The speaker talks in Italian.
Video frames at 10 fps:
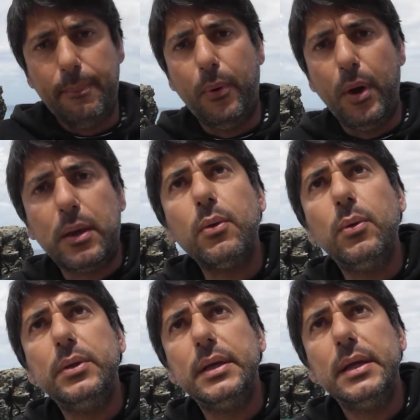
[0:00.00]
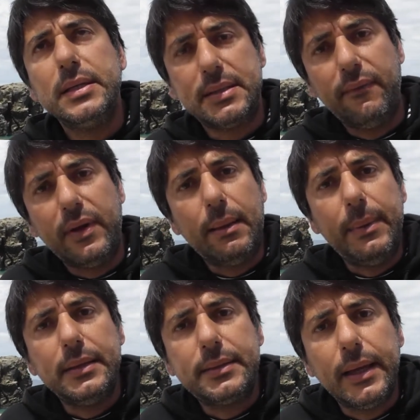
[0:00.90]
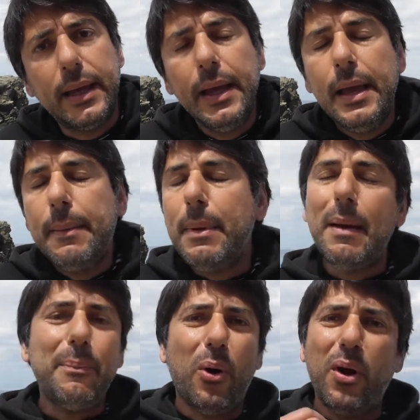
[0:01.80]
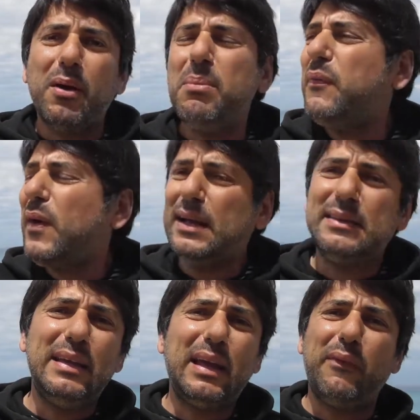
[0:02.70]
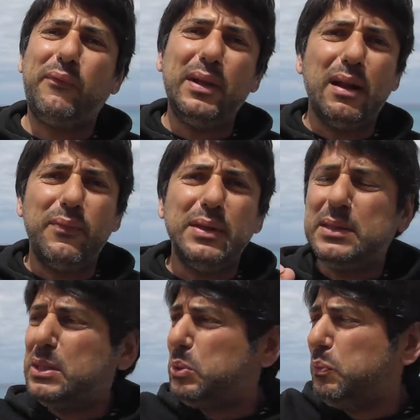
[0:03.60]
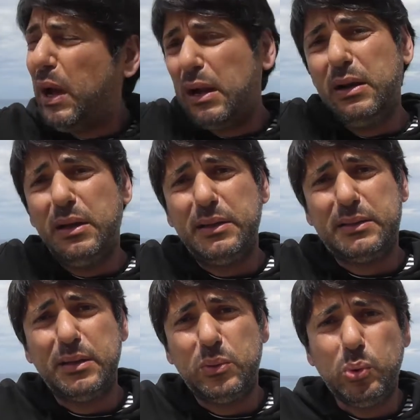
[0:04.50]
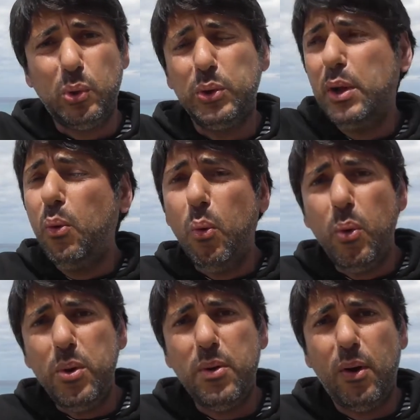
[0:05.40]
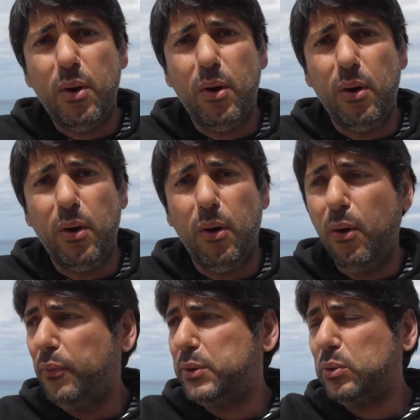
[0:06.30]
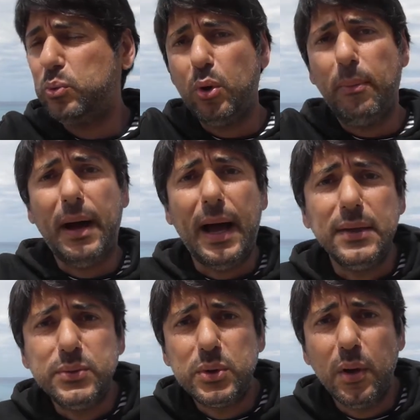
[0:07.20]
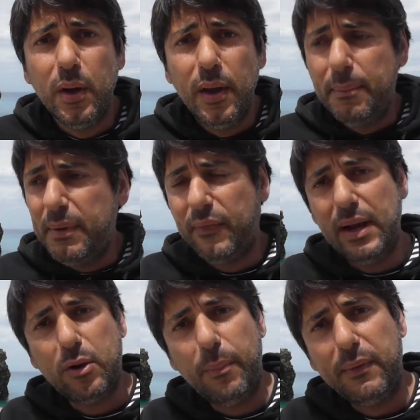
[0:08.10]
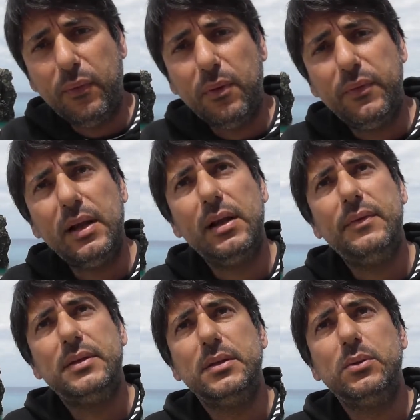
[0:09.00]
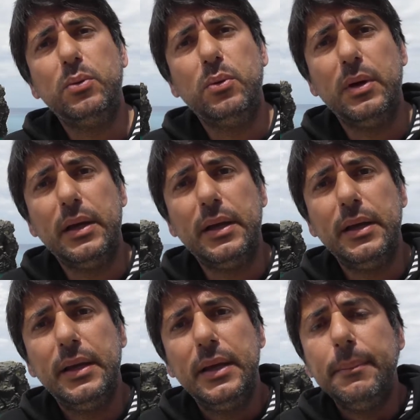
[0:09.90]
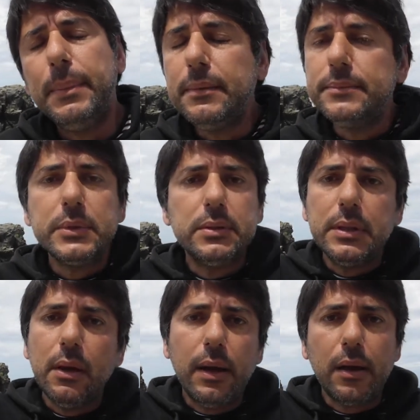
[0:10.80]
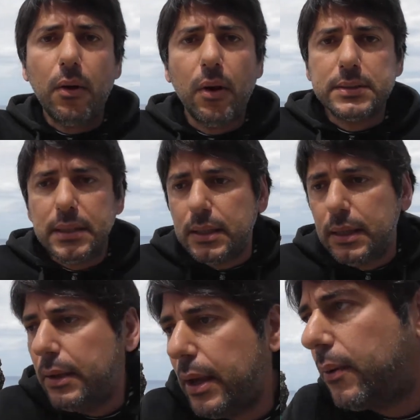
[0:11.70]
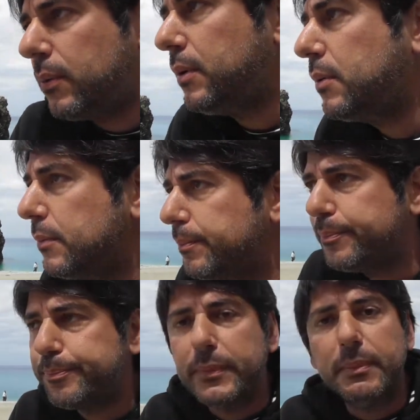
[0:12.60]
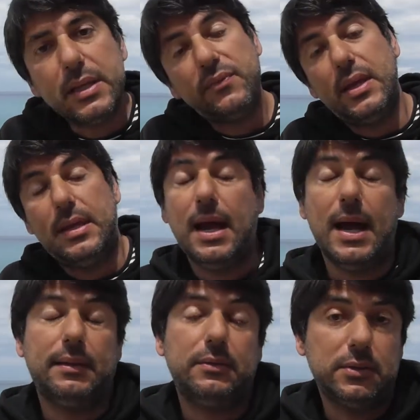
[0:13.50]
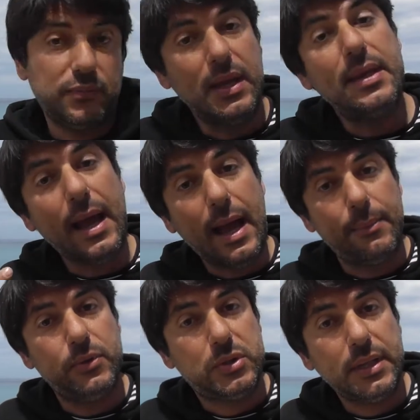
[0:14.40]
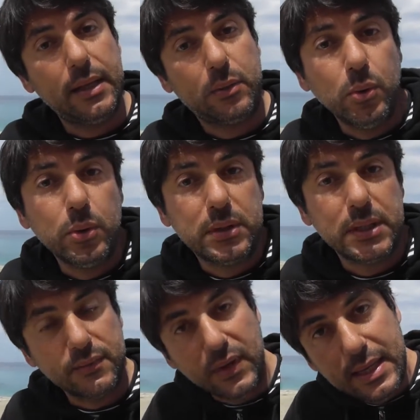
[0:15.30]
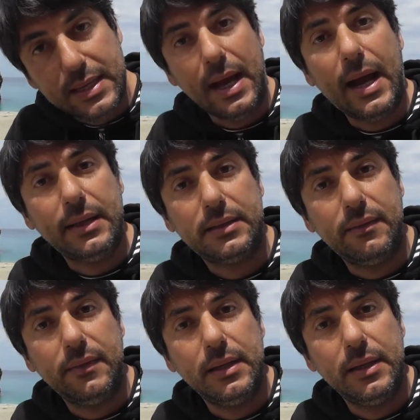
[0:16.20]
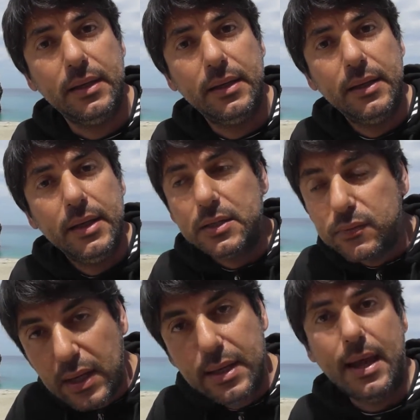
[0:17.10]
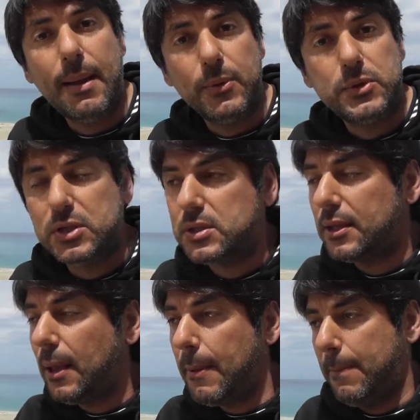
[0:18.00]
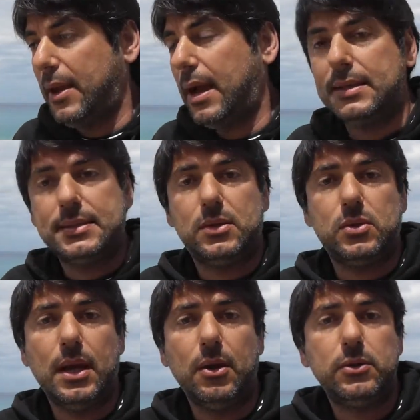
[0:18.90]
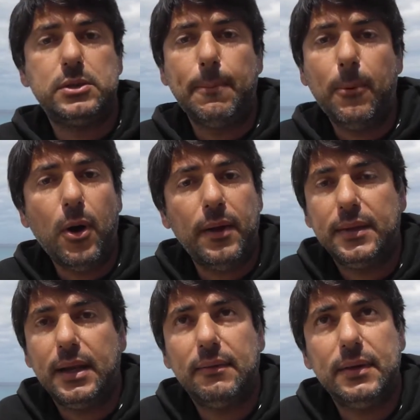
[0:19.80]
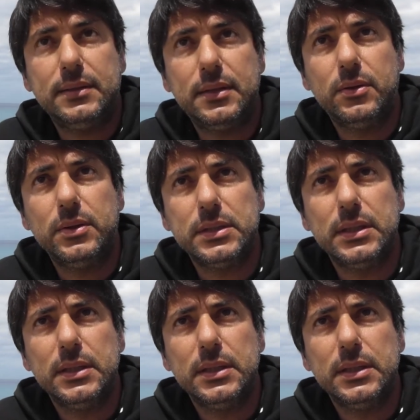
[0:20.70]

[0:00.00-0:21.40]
e poi chiudi, se veramente... Eh, ma poi come fai a dire che fino al, 20, al 31 di luglio, 31 maggio, mi fai il coprifuoco fino alle 22? ma non è una cosa chi è un, un ma sveglia, svegliamoci dai tutti svegliatevi svegliamoci, scendiamo in piazza, cioè non si può andare avanti Comunque voi